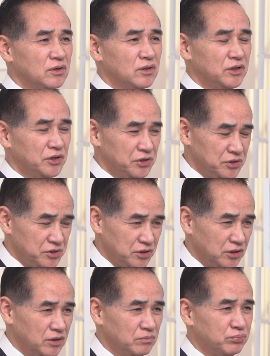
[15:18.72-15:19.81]
以
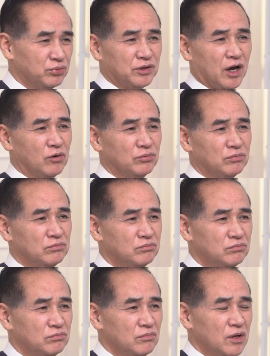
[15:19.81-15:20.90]
及葡萄，
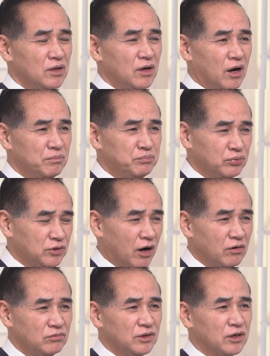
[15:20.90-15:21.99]
而葡
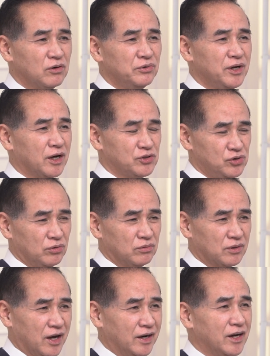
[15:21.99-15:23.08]
萄能够酿酒，
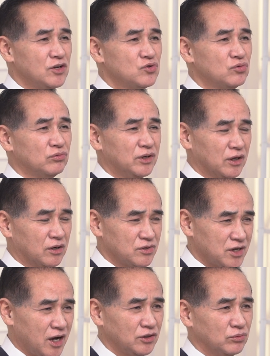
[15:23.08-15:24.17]
橄榄树能够
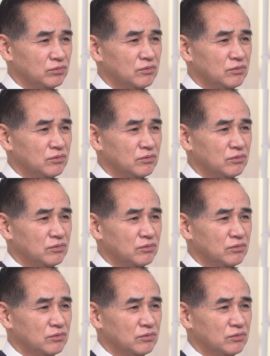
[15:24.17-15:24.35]
榨油。